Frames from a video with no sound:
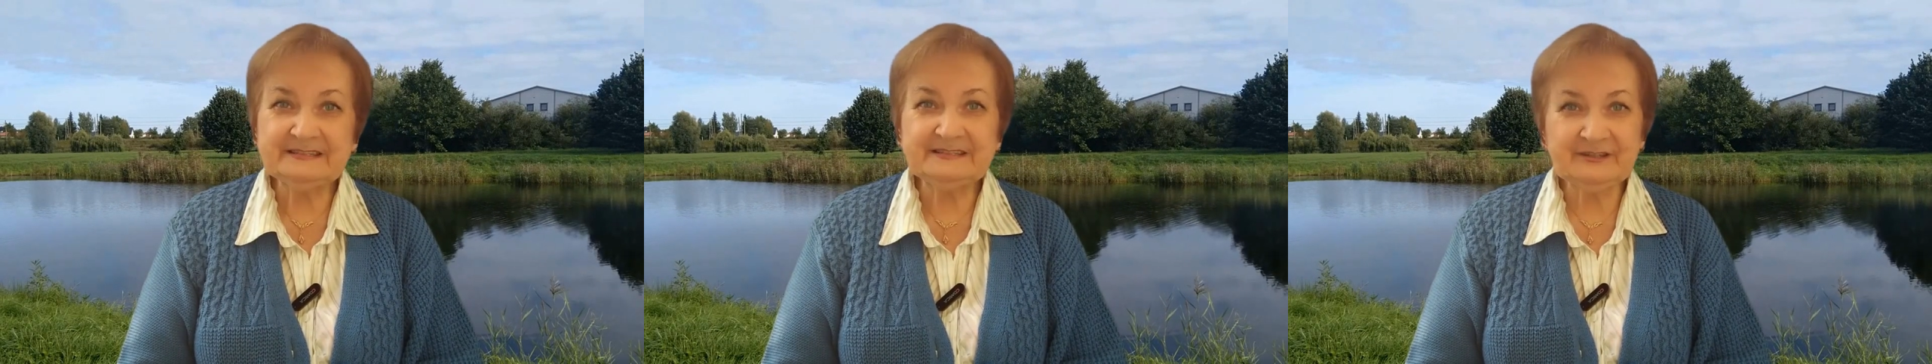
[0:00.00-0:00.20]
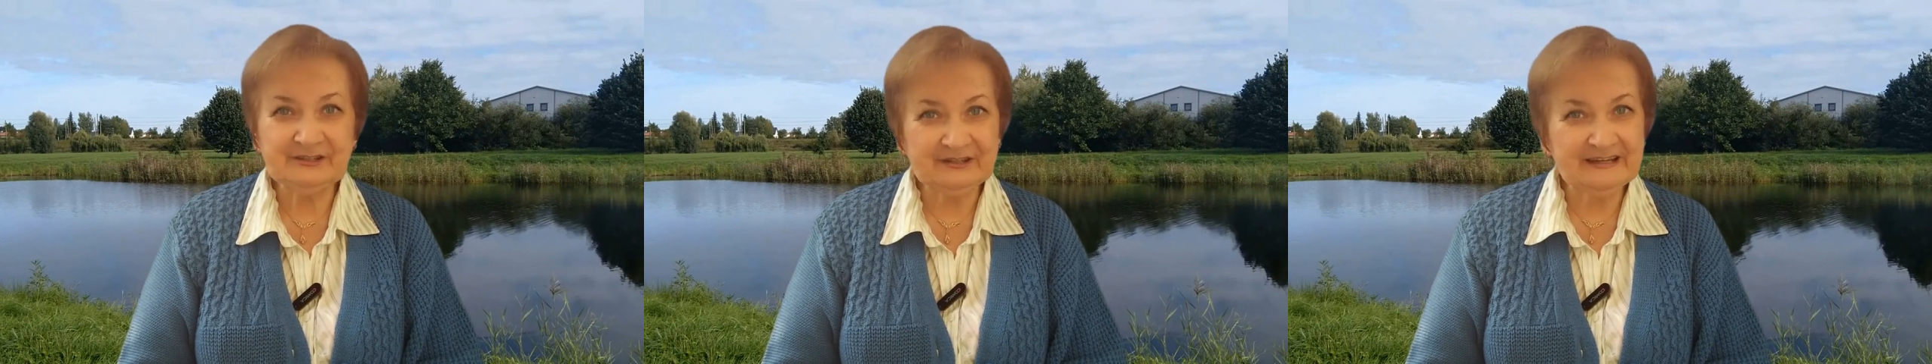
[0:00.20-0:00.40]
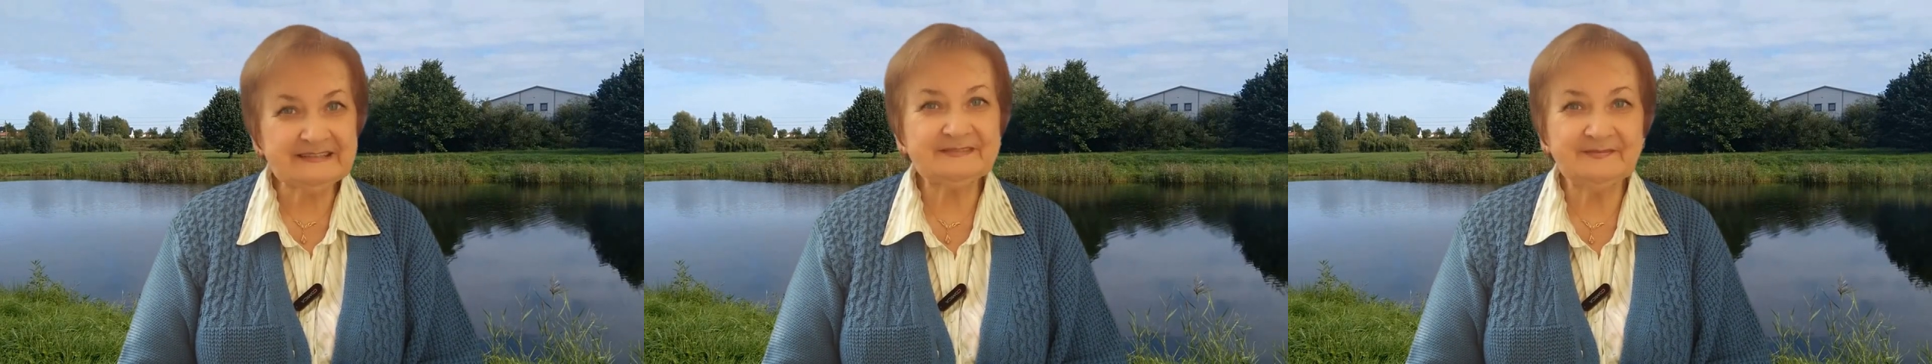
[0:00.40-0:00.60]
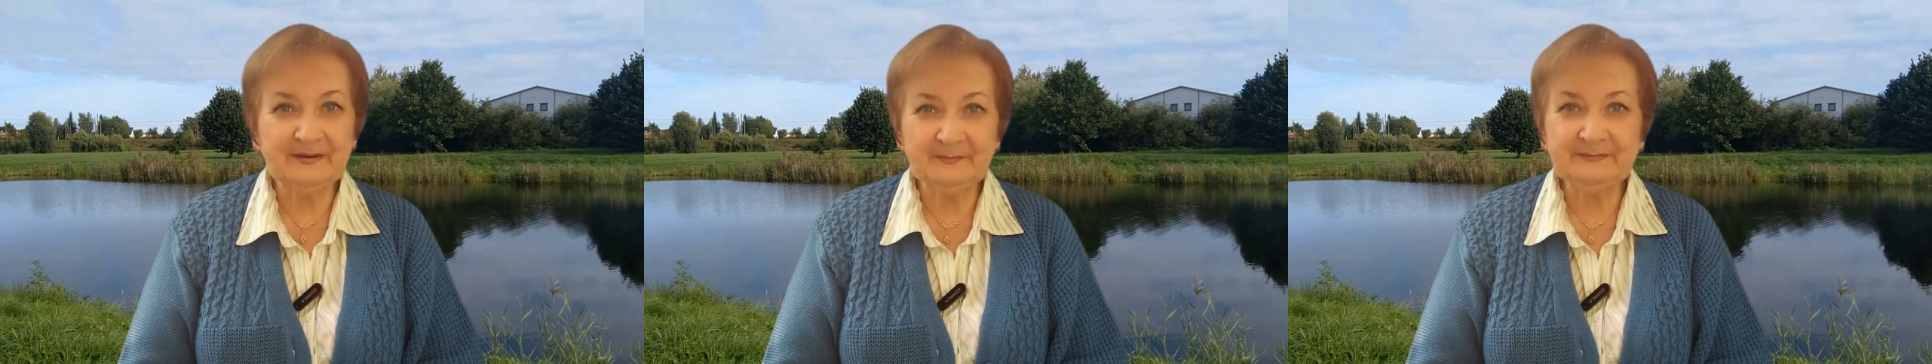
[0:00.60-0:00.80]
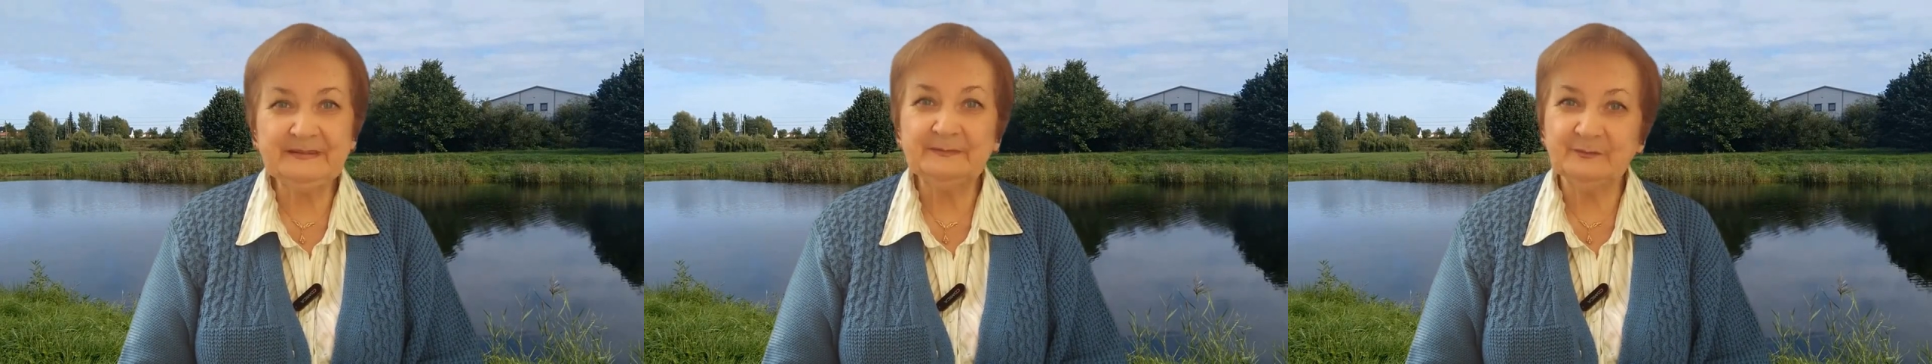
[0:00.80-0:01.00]
сейчас с
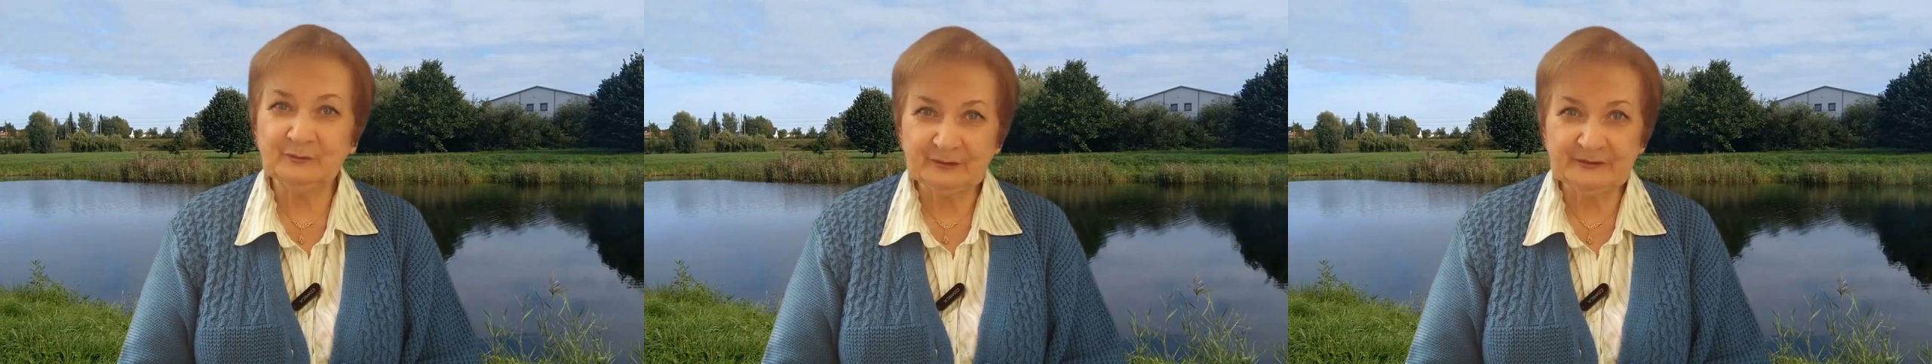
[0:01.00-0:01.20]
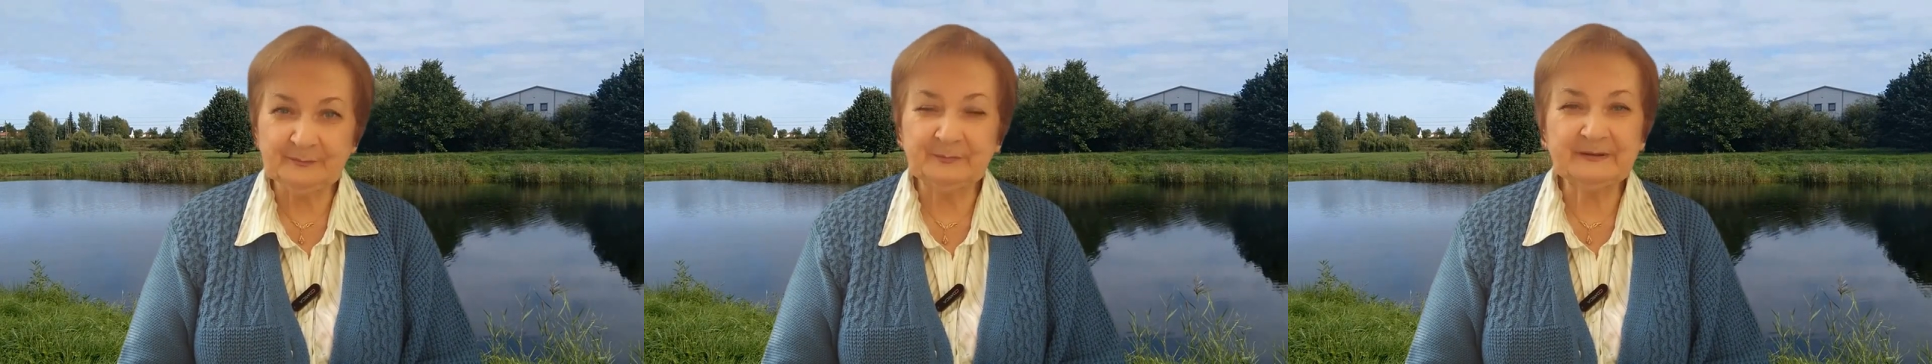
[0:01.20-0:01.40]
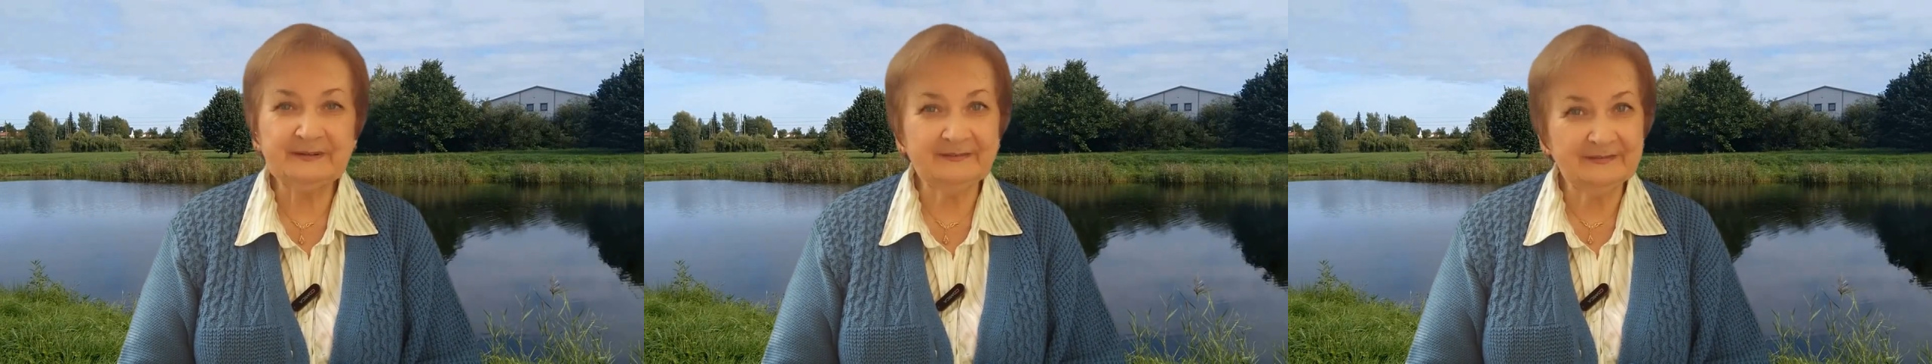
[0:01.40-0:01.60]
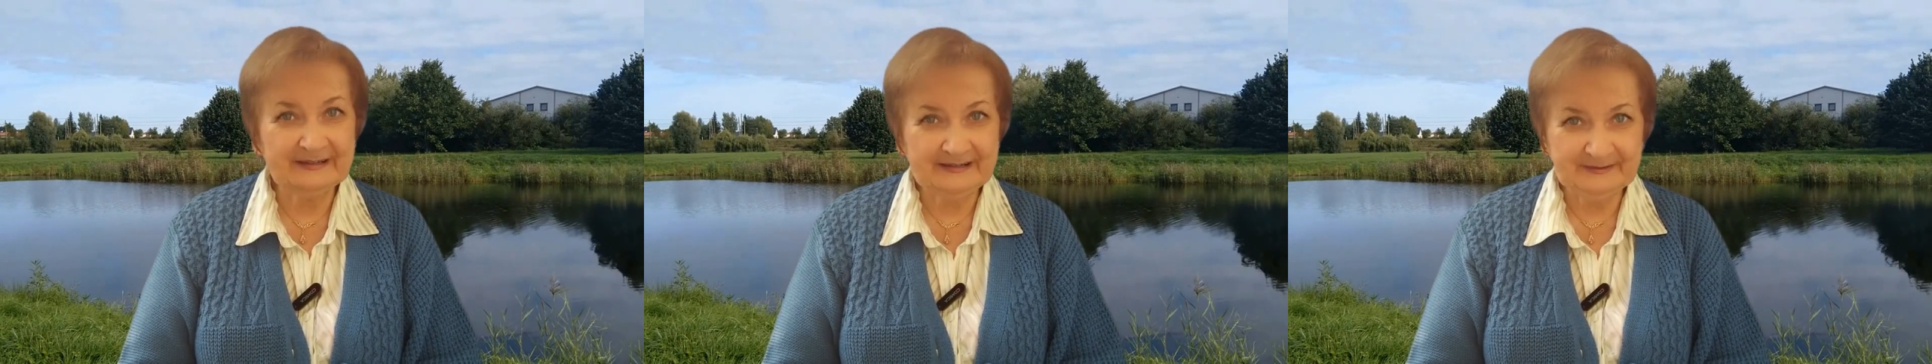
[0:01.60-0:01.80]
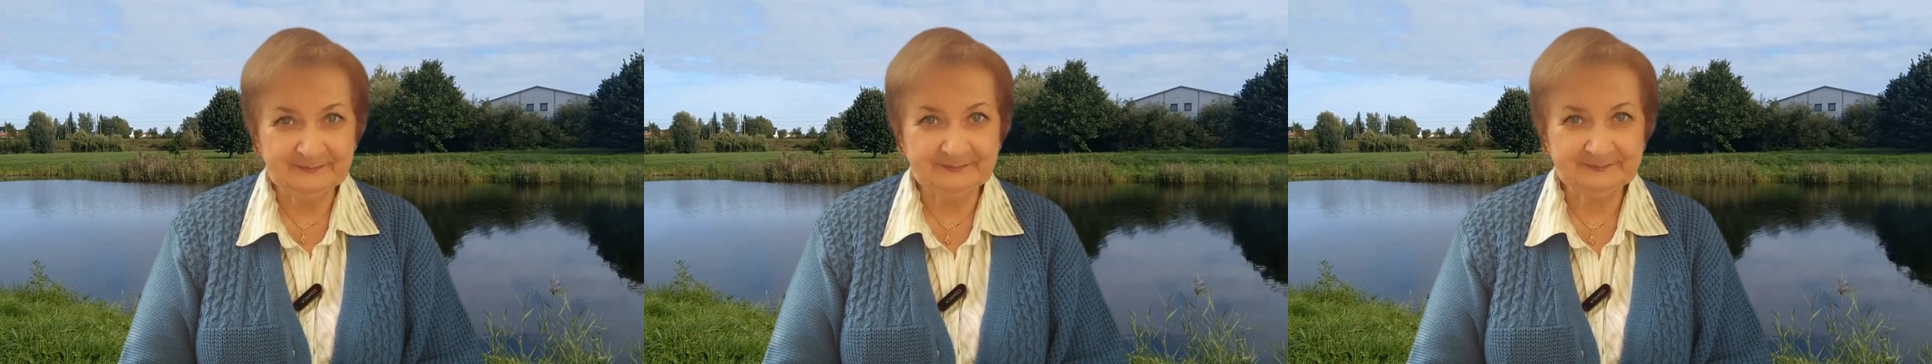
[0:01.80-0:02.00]
вами немножко
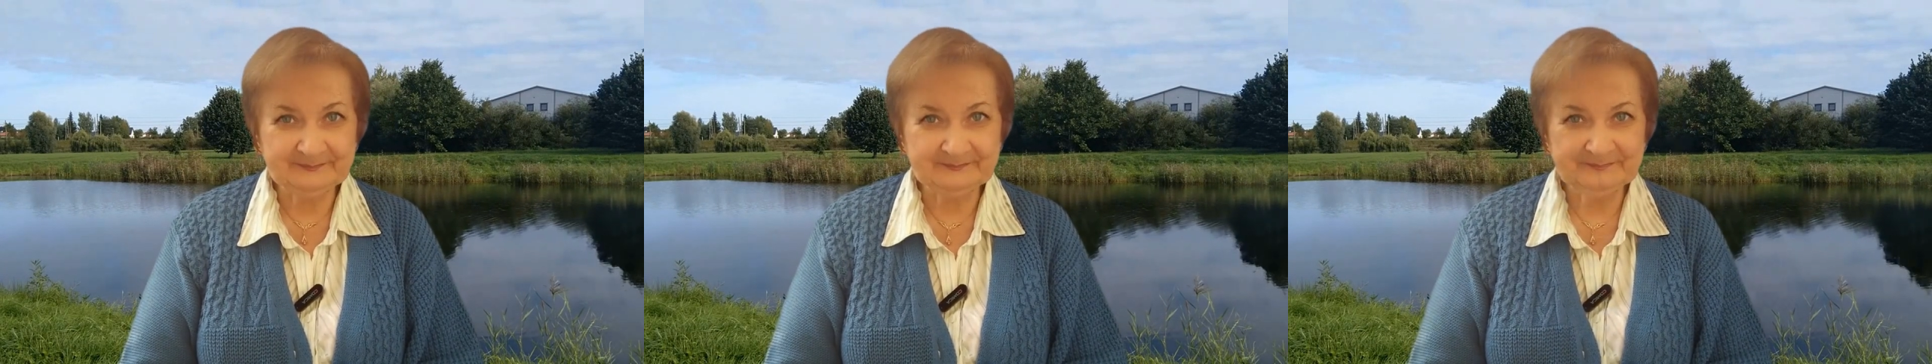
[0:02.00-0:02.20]
поговорим.